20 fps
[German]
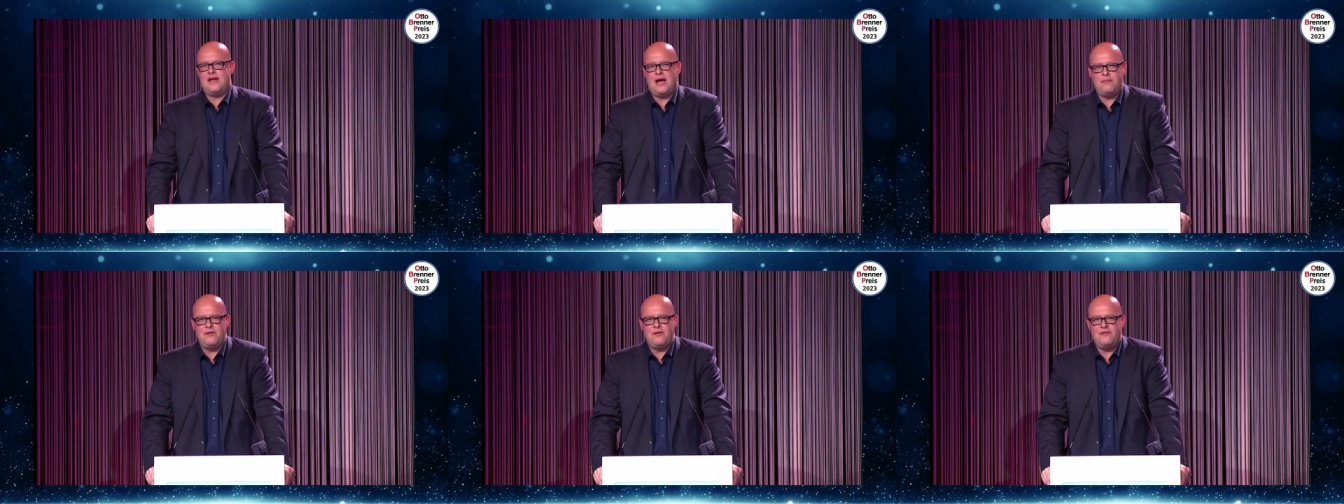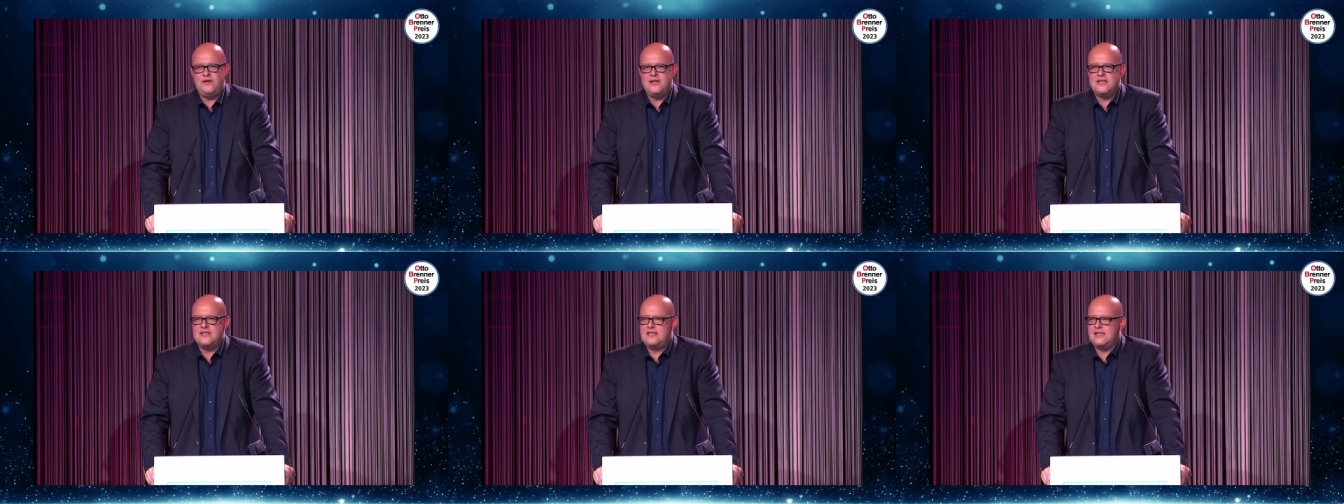
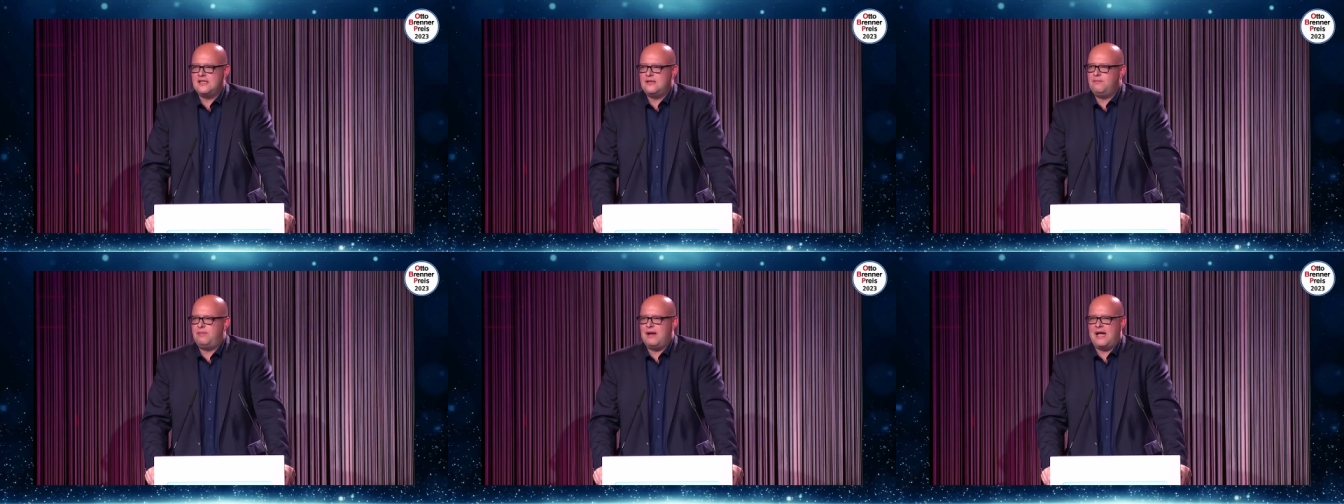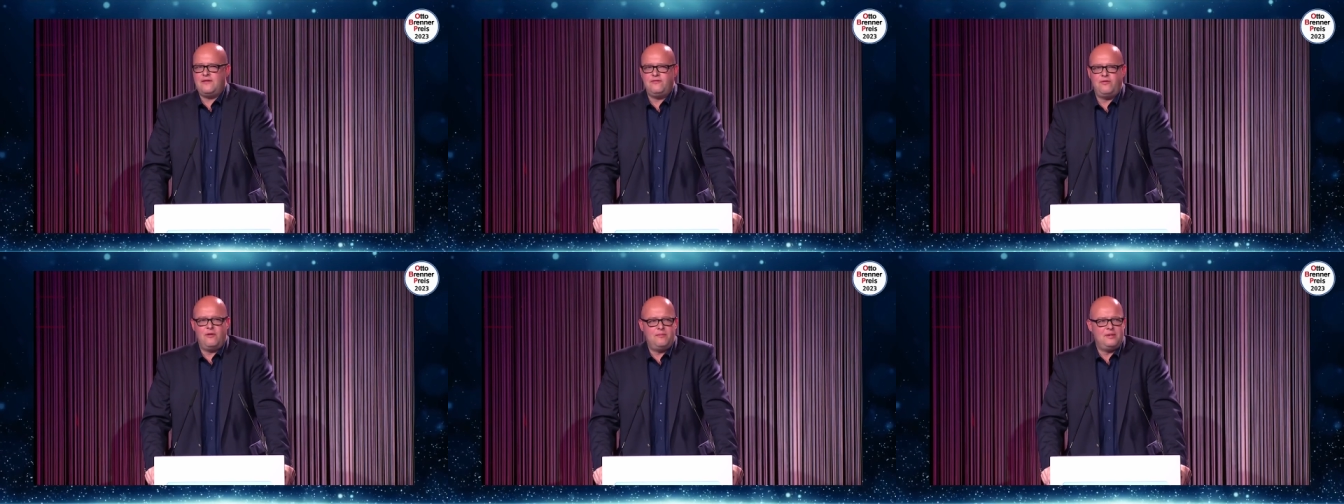werbefinanzierten
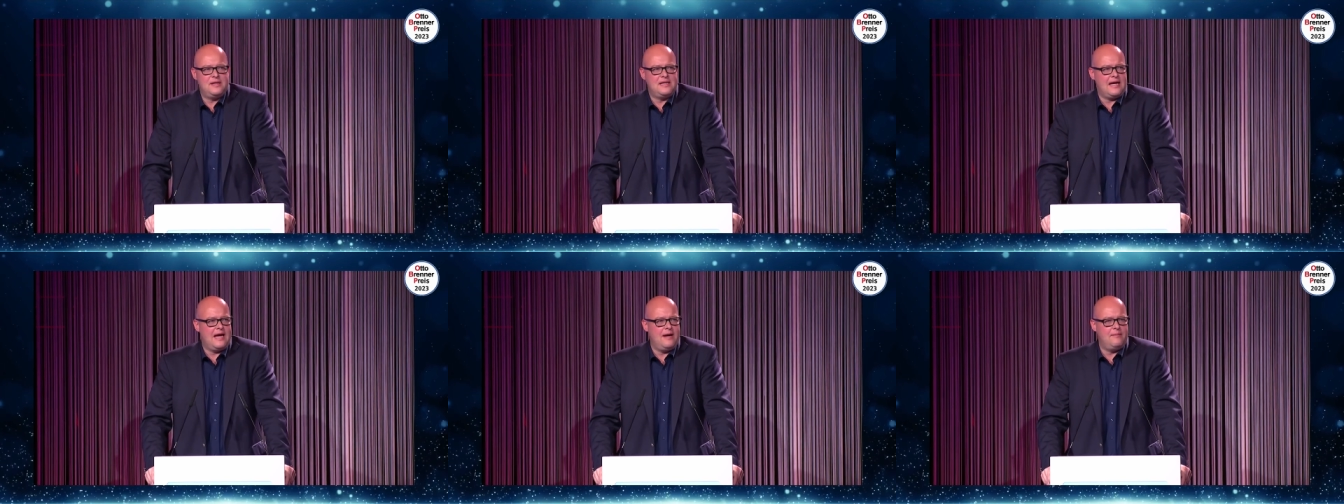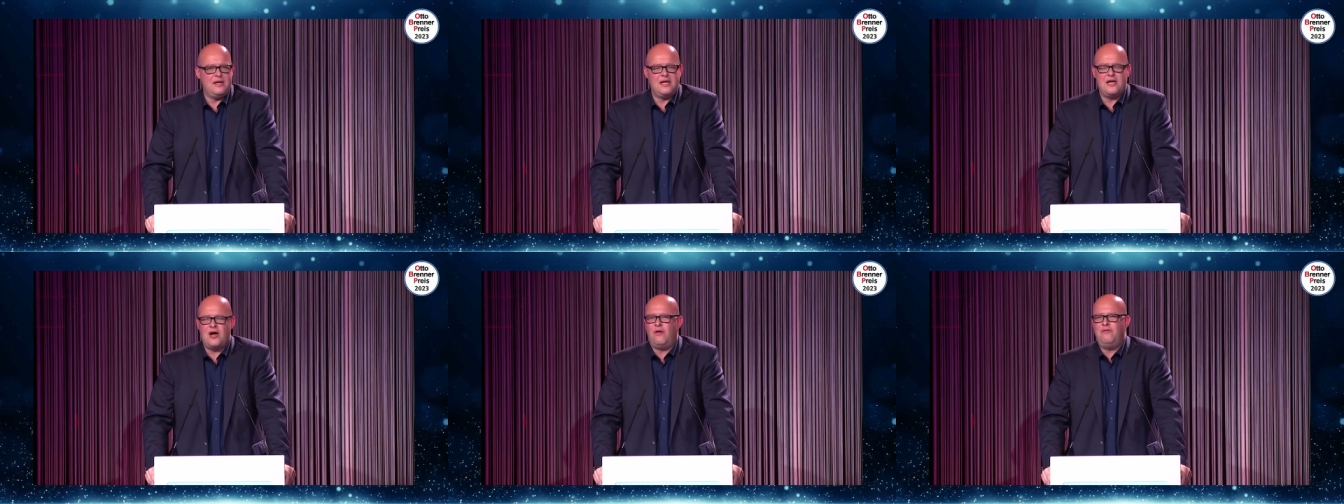
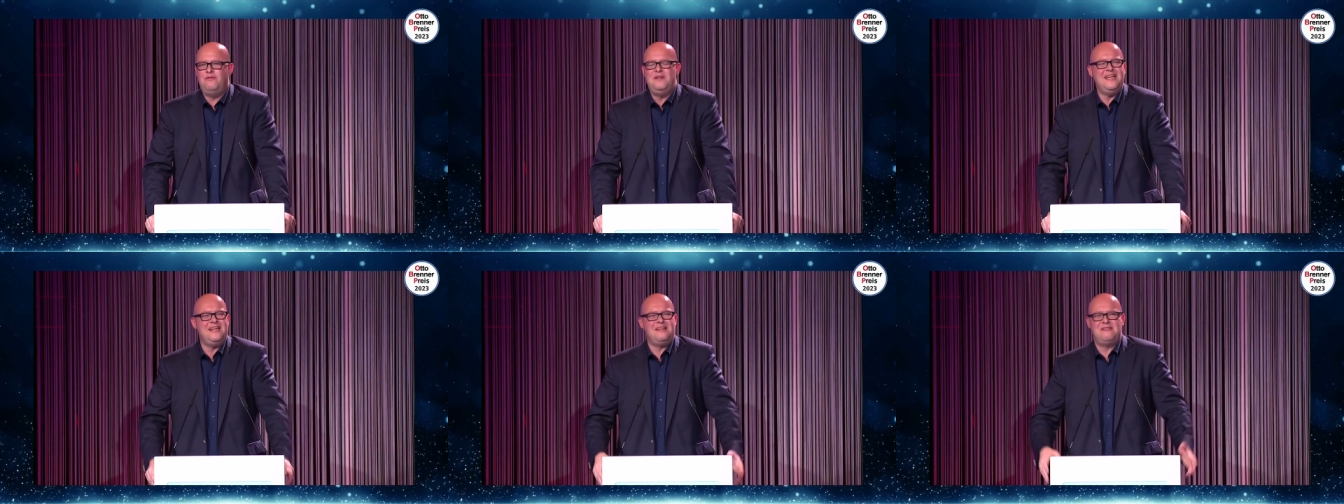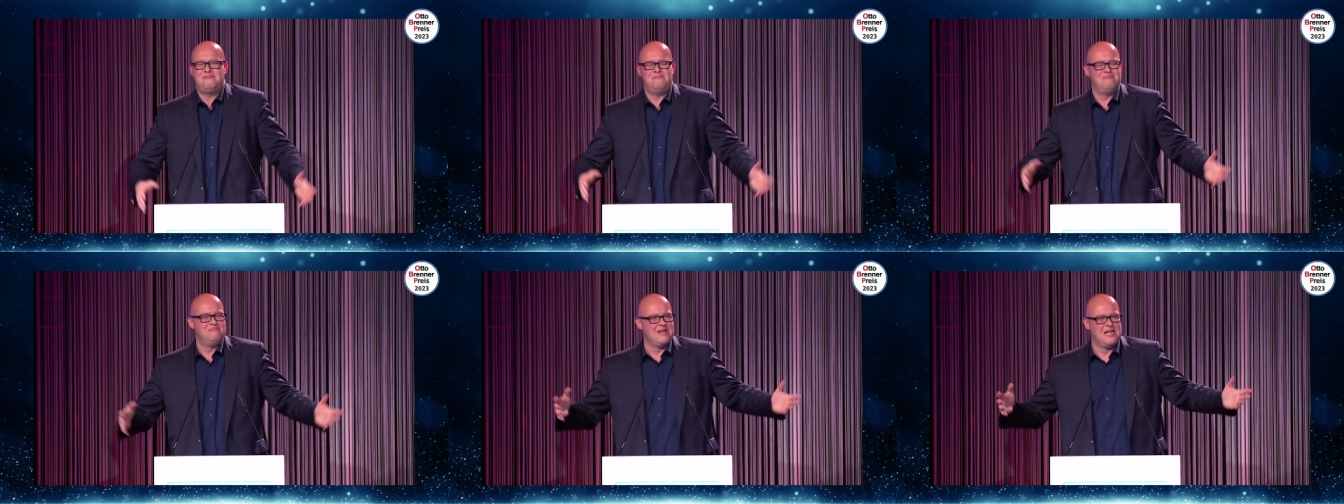Plattformbetreiber in Kauf
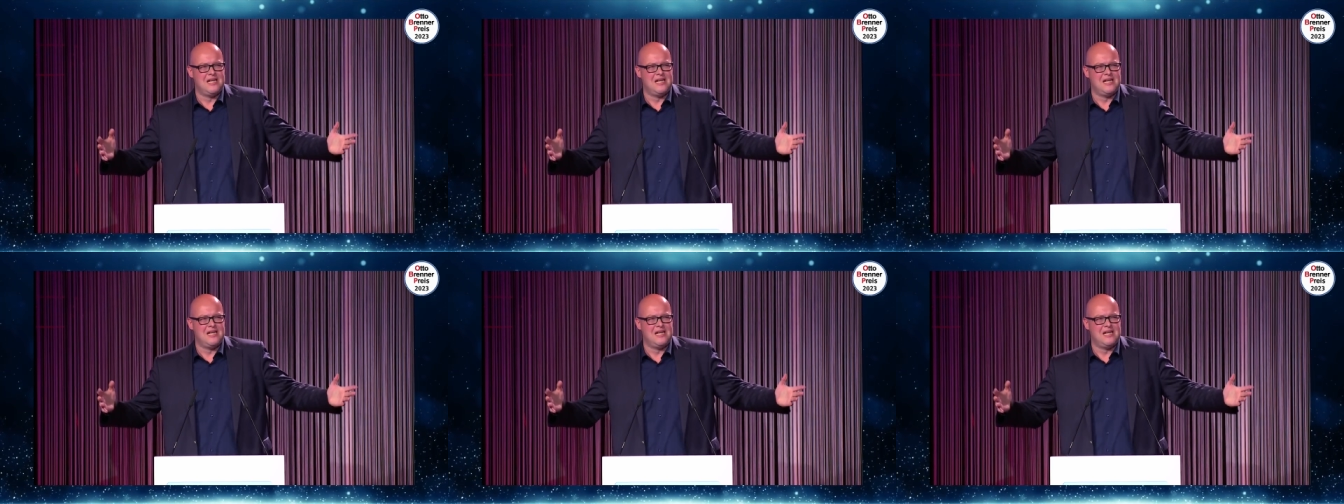nicht.